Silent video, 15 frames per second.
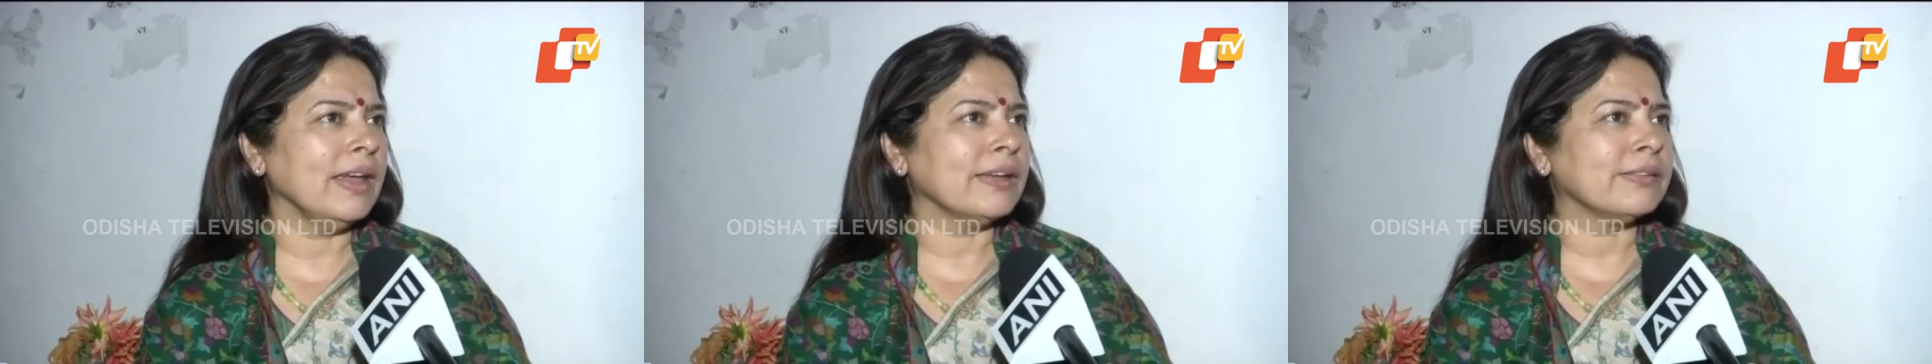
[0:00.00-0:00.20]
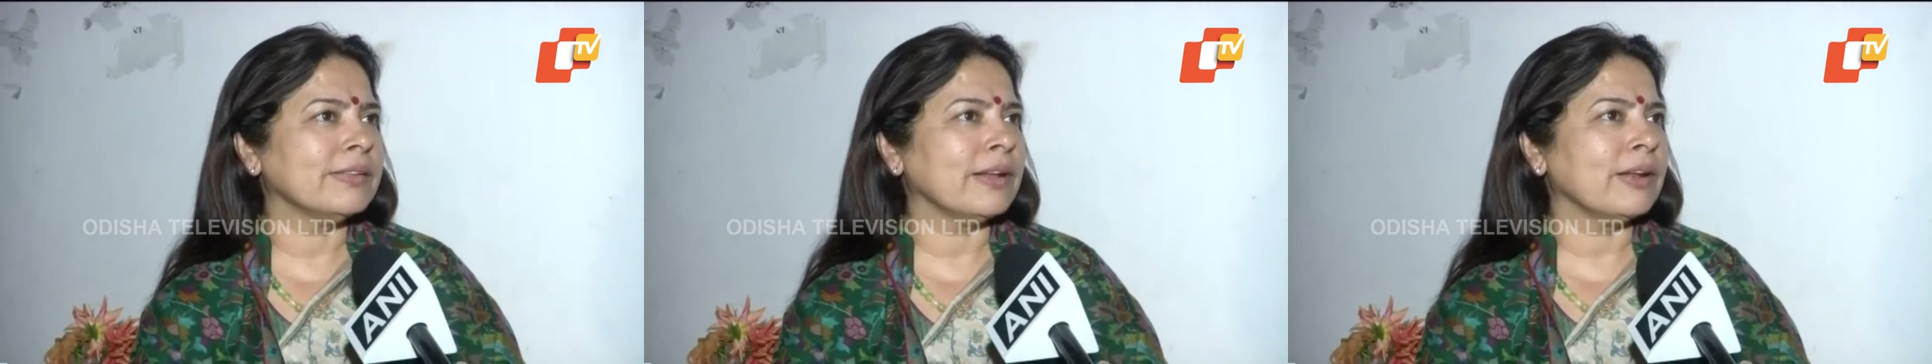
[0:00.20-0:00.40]

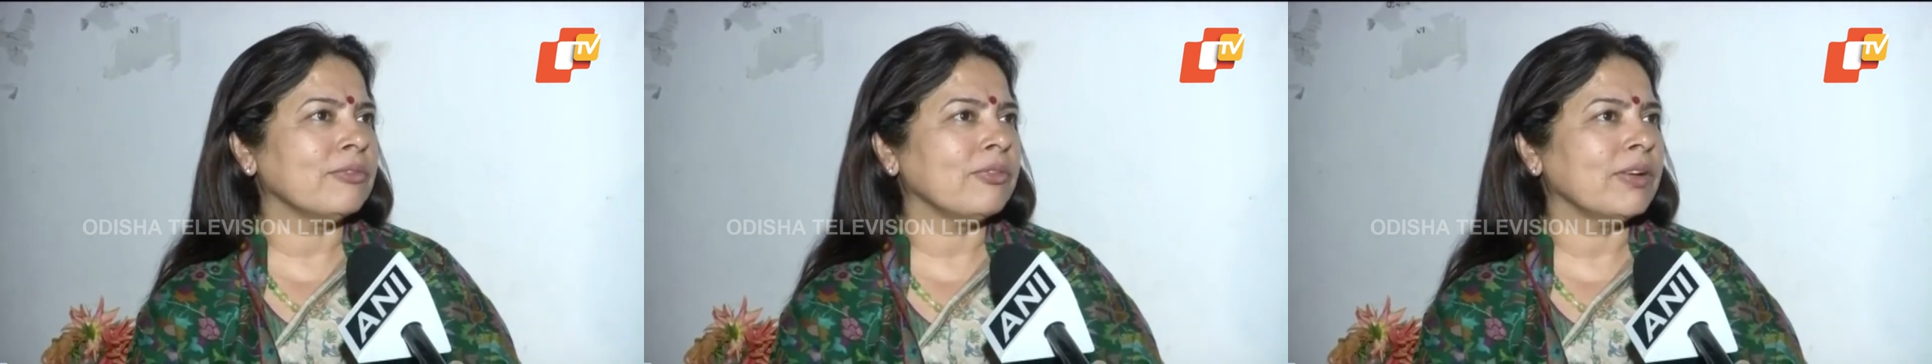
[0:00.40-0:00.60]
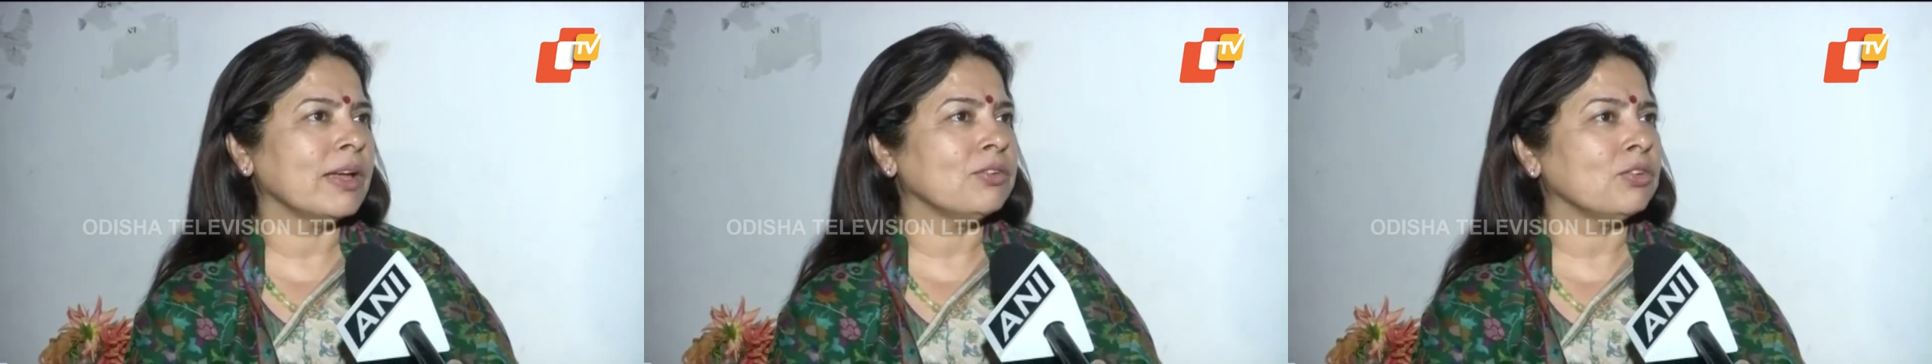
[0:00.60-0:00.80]
एक
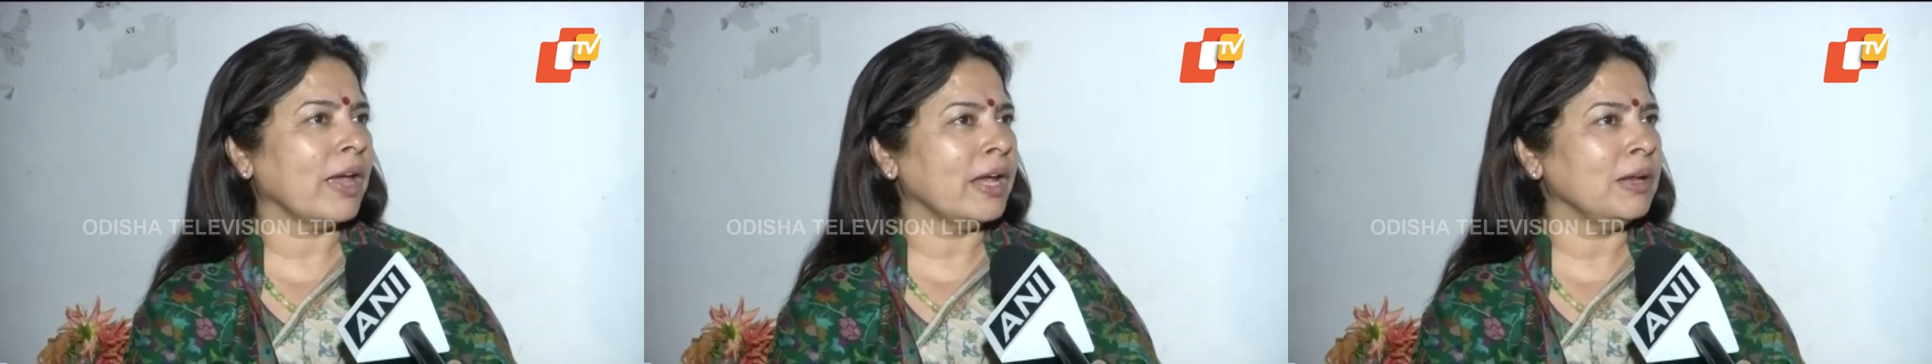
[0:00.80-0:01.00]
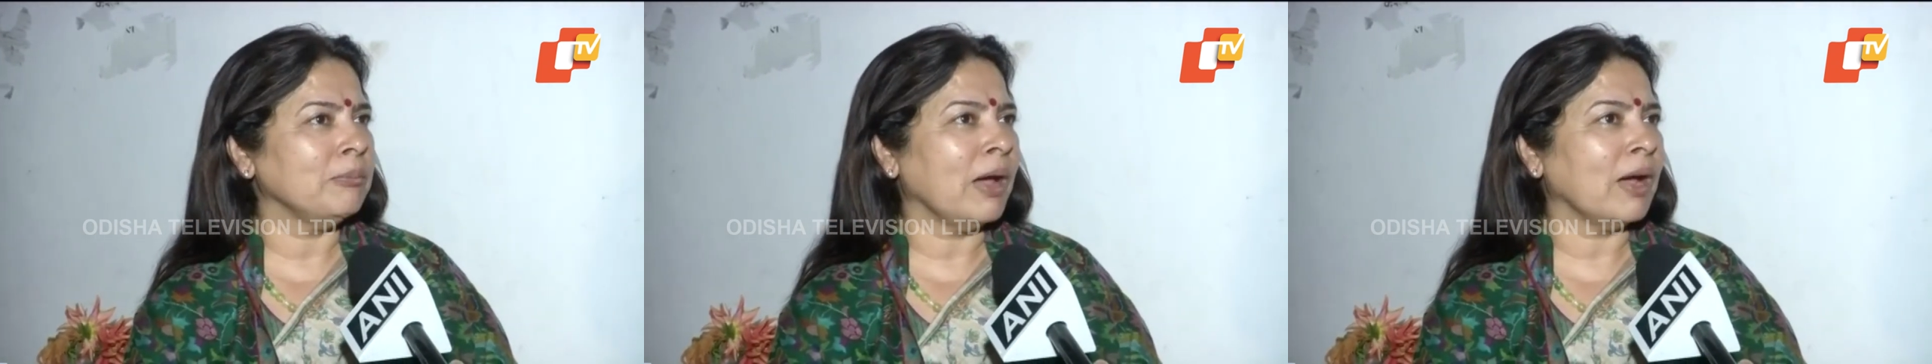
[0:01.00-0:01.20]
तरफ कहें
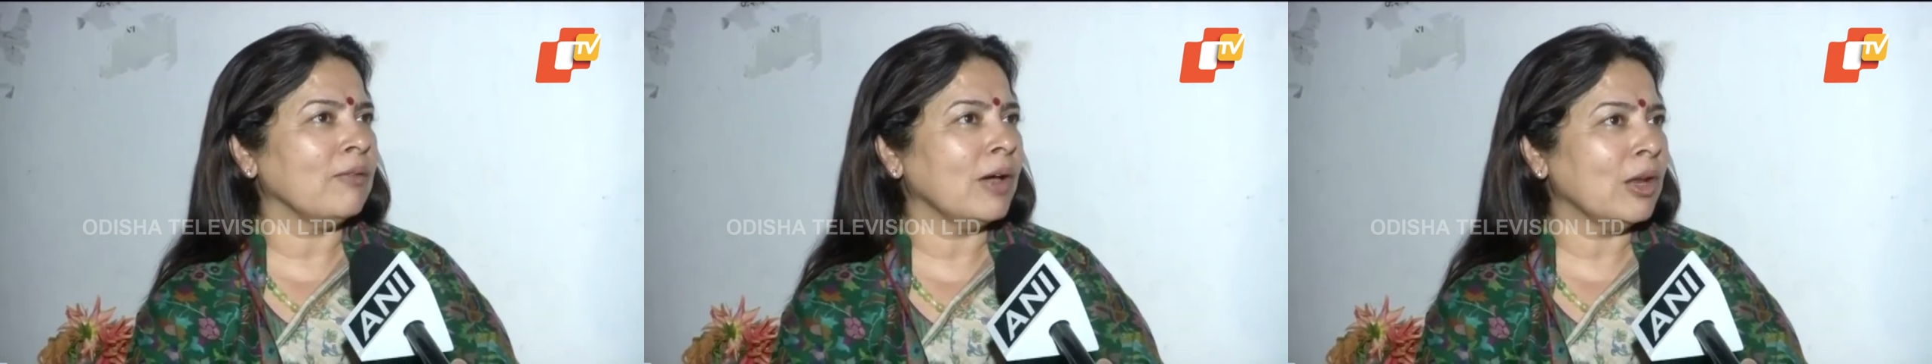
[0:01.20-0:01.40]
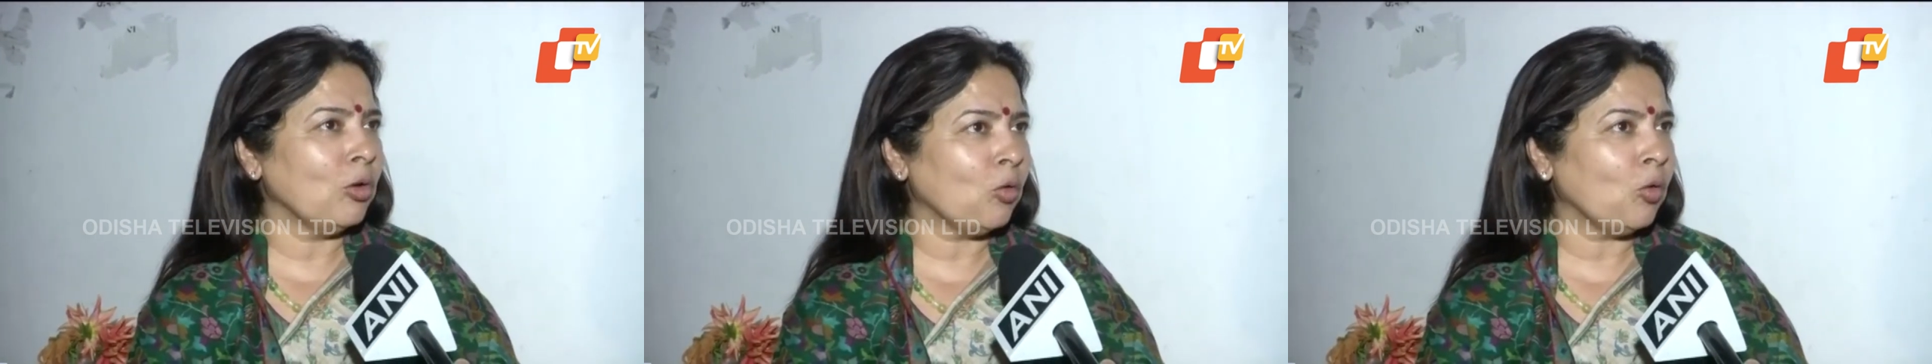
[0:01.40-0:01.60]
शाहीन बाग
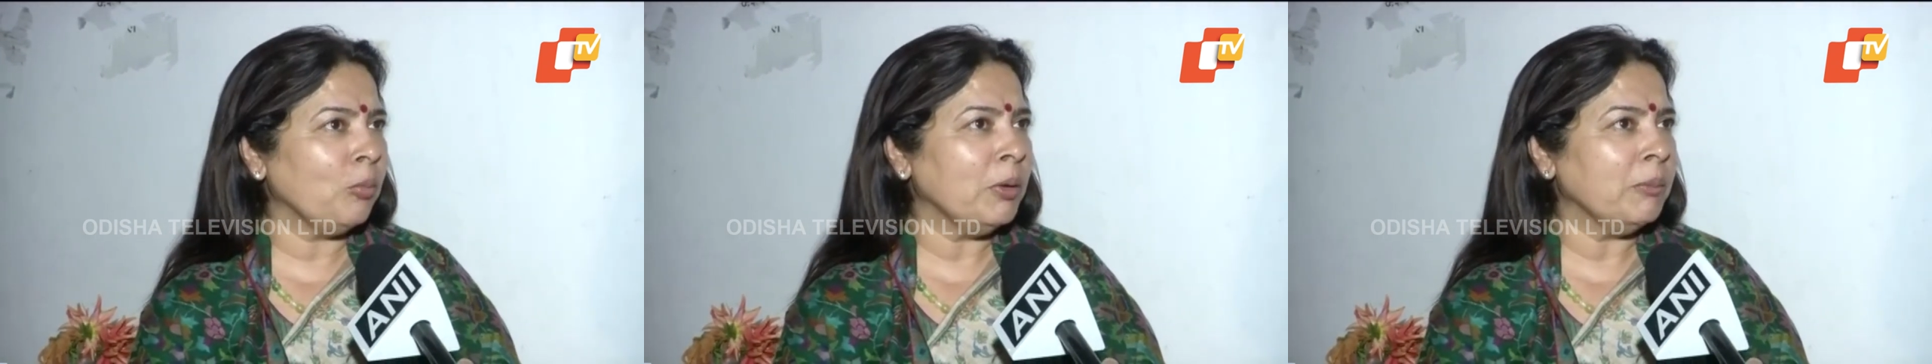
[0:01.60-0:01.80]
वालों को